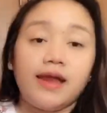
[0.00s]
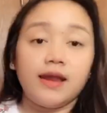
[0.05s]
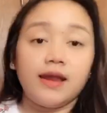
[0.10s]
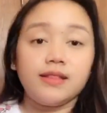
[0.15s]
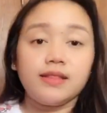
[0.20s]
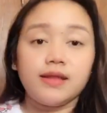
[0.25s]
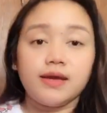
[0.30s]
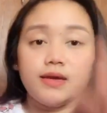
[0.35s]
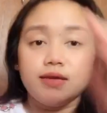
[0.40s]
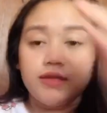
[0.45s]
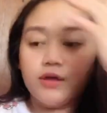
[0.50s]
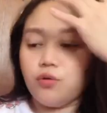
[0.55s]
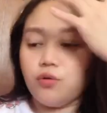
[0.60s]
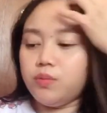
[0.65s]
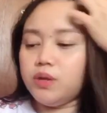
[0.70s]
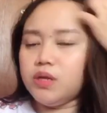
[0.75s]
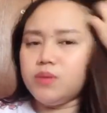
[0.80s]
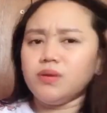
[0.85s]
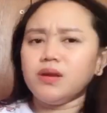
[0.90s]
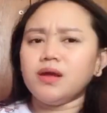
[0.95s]
lagi niya ako
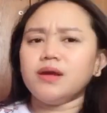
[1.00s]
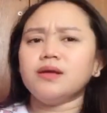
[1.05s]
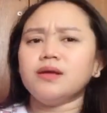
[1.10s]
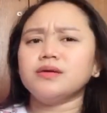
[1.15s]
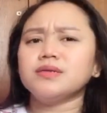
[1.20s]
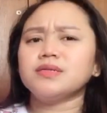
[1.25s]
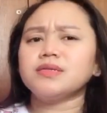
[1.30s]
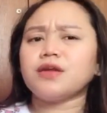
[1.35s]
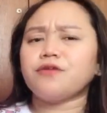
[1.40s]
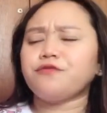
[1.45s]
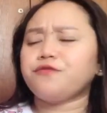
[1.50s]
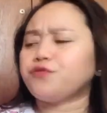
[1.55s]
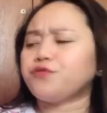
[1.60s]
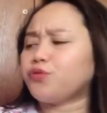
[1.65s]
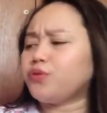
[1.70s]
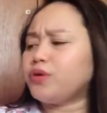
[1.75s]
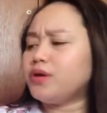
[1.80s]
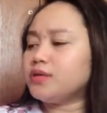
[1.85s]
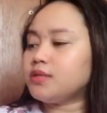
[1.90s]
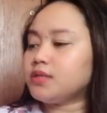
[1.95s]
binibila ng stuff
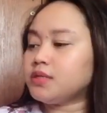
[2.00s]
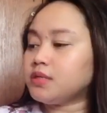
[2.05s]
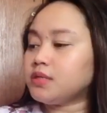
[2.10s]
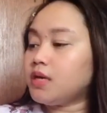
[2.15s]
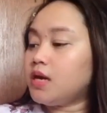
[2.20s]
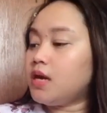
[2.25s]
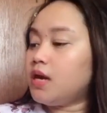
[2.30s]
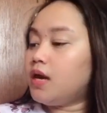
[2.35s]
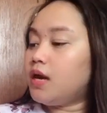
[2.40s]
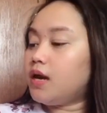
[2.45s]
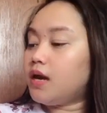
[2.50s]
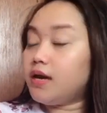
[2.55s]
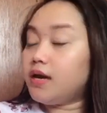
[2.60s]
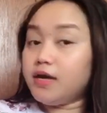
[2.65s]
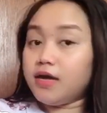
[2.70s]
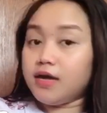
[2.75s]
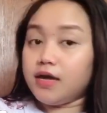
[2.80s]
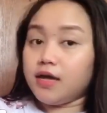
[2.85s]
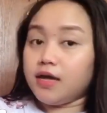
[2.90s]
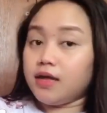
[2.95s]
toys.
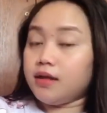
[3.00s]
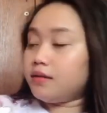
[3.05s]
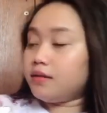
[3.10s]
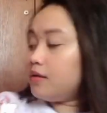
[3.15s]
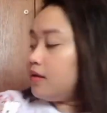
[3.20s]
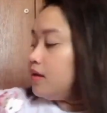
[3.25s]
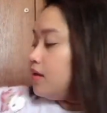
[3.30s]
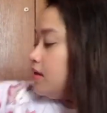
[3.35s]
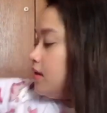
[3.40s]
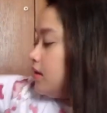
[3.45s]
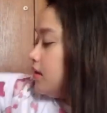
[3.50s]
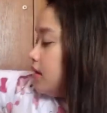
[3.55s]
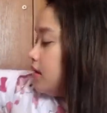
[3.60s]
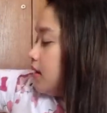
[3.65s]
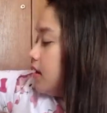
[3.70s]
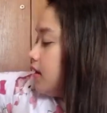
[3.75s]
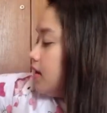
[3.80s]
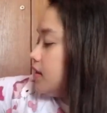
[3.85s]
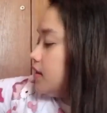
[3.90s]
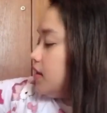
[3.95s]
Ayan.
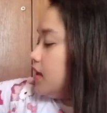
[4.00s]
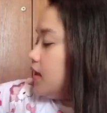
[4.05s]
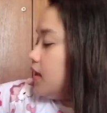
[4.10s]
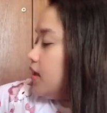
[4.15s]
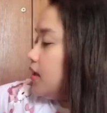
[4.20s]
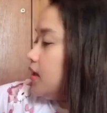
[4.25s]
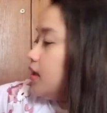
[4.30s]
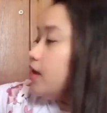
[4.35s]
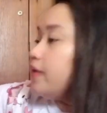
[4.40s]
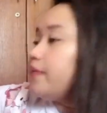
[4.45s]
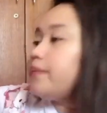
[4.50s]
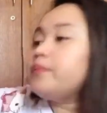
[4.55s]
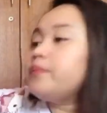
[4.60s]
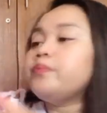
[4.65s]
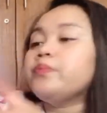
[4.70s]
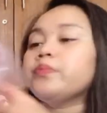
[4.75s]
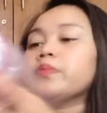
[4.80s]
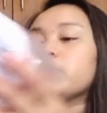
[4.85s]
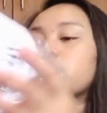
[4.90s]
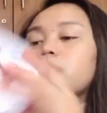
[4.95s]
And then,
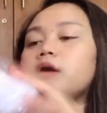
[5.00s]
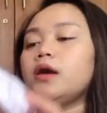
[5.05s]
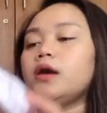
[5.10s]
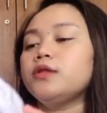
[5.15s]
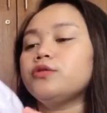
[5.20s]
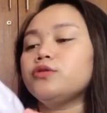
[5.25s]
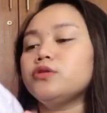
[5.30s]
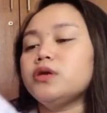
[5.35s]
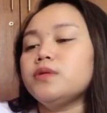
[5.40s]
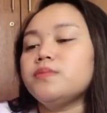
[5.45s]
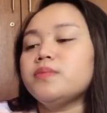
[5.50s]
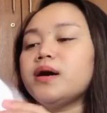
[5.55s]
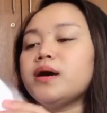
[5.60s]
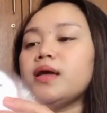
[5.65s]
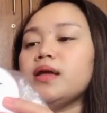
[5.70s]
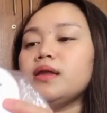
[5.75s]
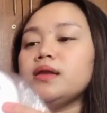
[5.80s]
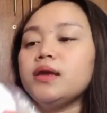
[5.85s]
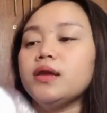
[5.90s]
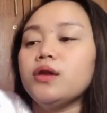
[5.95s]
ito
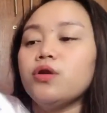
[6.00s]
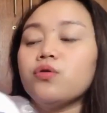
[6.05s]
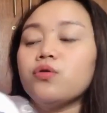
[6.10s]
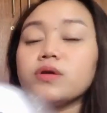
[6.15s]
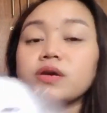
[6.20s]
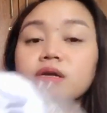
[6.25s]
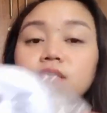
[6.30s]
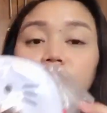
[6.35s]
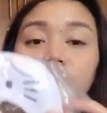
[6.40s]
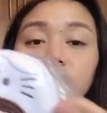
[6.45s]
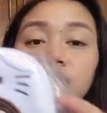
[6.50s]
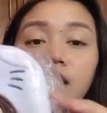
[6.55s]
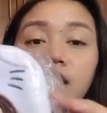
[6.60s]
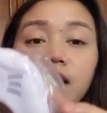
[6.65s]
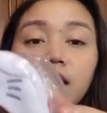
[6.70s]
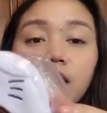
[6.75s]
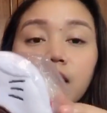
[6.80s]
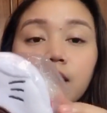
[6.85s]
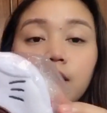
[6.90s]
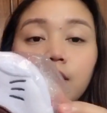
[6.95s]
naman, Hello Kitty
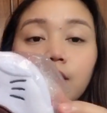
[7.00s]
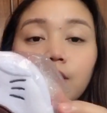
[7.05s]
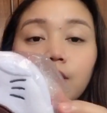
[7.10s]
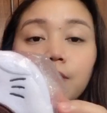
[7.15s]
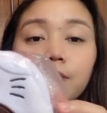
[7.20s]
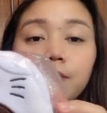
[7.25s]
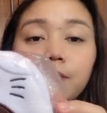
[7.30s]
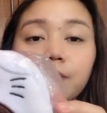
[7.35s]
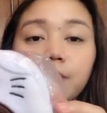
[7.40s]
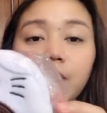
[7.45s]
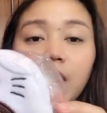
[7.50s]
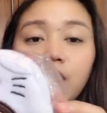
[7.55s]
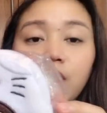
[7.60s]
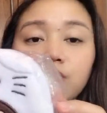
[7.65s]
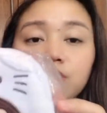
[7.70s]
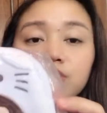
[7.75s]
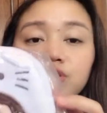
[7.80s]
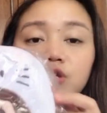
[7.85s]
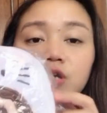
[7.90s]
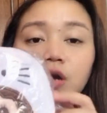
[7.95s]
na
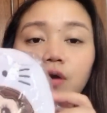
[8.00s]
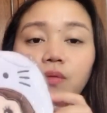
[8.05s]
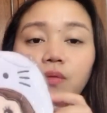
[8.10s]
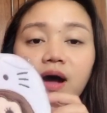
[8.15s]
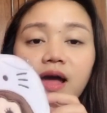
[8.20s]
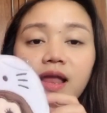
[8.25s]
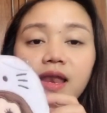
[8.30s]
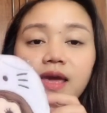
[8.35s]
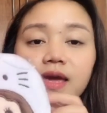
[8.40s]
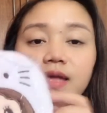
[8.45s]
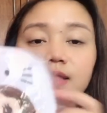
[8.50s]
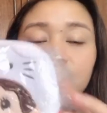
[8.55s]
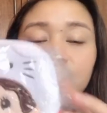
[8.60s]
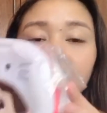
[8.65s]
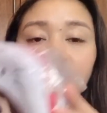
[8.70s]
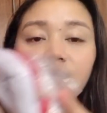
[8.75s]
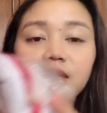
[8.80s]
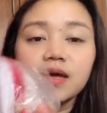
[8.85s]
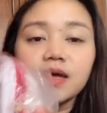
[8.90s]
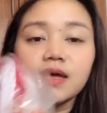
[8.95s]
pouch, a wallet.
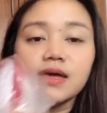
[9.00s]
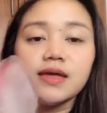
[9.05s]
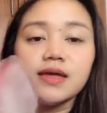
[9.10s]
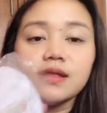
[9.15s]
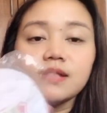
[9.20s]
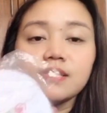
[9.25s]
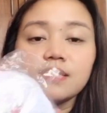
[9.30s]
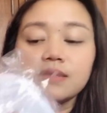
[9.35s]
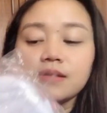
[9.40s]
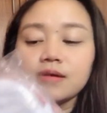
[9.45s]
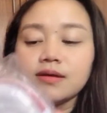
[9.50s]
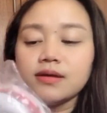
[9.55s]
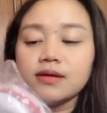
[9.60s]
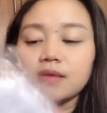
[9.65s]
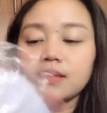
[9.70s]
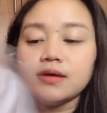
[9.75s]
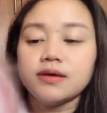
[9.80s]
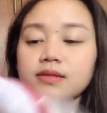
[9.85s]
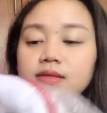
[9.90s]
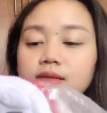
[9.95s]
Ayan.
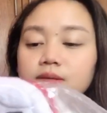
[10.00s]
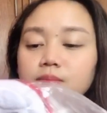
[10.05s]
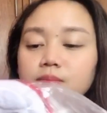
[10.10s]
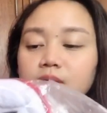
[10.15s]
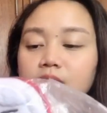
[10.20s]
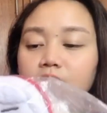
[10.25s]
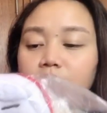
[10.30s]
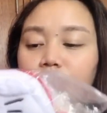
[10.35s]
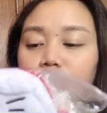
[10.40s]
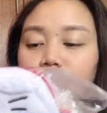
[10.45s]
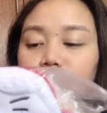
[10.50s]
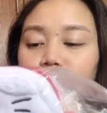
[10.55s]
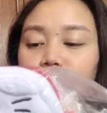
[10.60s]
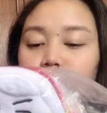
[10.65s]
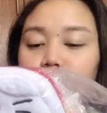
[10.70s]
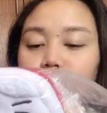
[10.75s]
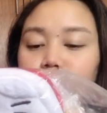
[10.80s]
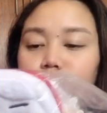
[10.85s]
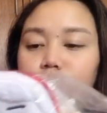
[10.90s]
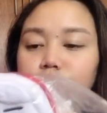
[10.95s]
Diba? Ang
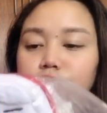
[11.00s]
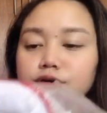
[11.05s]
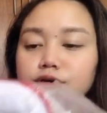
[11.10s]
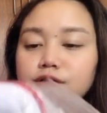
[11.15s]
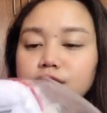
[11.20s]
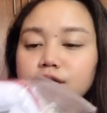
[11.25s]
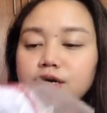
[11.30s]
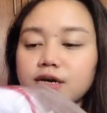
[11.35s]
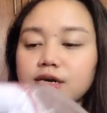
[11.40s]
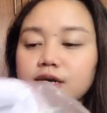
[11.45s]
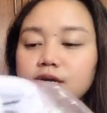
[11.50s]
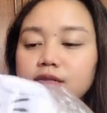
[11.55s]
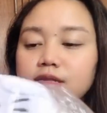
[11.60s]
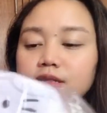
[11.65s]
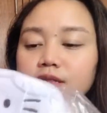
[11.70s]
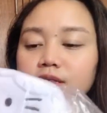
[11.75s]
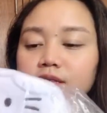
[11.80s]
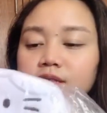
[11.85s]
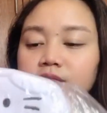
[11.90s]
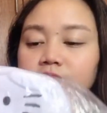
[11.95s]
cute.
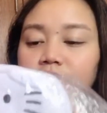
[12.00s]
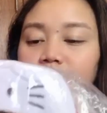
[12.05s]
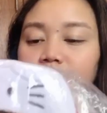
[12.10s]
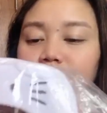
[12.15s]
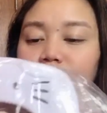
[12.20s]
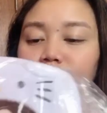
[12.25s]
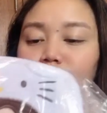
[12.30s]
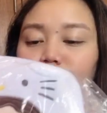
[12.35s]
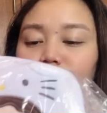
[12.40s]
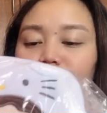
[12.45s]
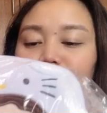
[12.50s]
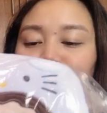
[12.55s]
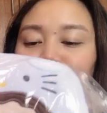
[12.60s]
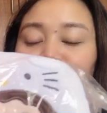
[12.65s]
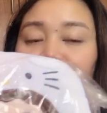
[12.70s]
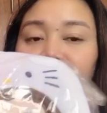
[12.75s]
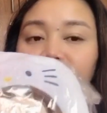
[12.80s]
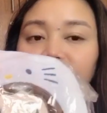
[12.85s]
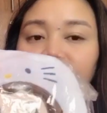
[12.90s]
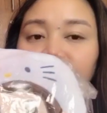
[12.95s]

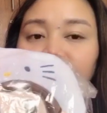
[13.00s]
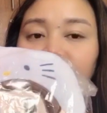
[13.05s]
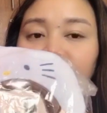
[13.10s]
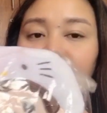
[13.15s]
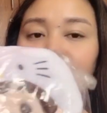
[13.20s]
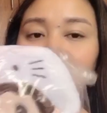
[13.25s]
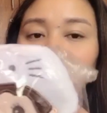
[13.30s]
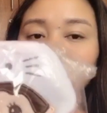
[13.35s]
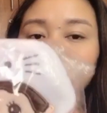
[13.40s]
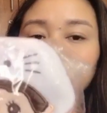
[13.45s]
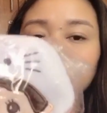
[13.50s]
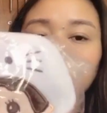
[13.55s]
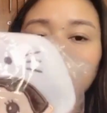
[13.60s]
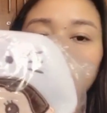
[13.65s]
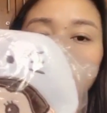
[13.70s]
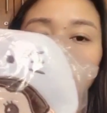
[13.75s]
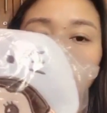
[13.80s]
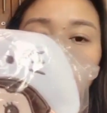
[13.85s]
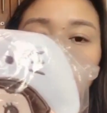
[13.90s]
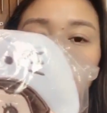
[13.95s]
Kimochichi.
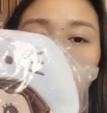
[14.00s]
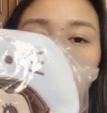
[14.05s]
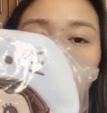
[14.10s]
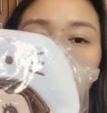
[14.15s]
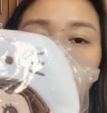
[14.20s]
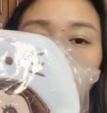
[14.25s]
Ayan.